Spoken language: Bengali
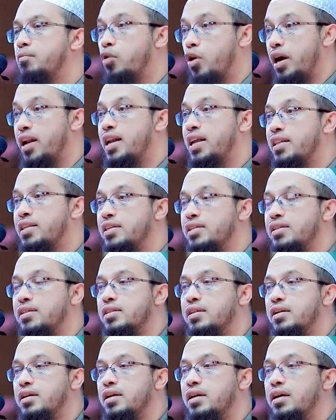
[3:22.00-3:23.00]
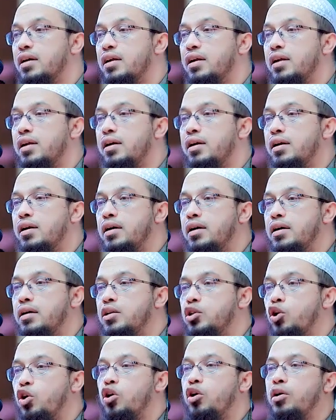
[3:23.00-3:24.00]
বোখারের হাদিস
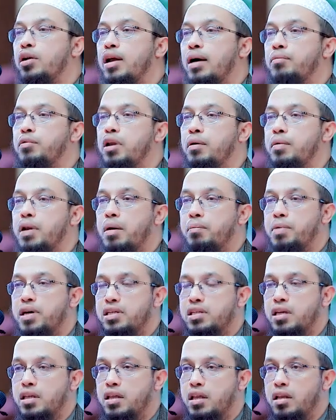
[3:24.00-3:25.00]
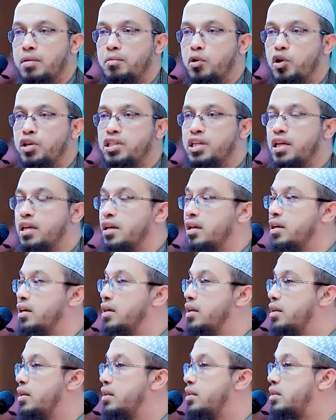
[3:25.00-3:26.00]
তখন আব্দুল ইবনে আব্বাস বলেছেন
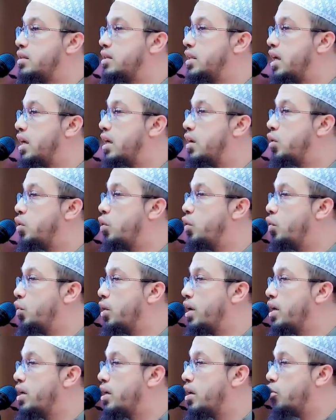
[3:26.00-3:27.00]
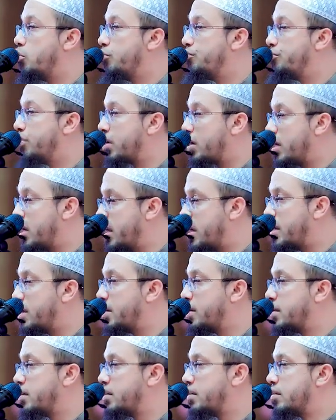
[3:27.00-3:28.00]
দাহ ইন্নাহ ফকিহ
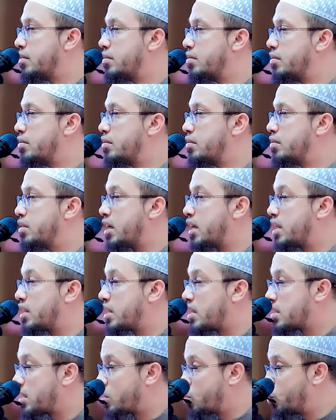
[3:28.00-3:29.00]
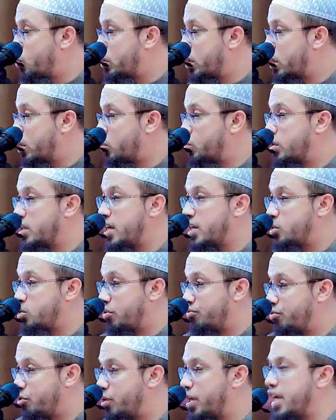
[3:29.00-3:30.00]
তাকে তারটা করতে দাও তিনি
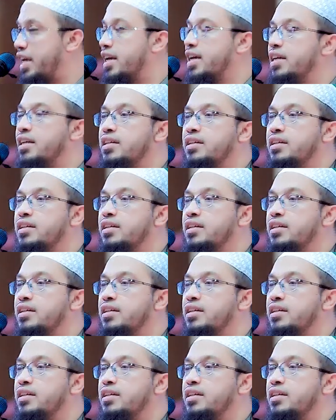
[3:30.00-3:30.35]
একজন ফকিহ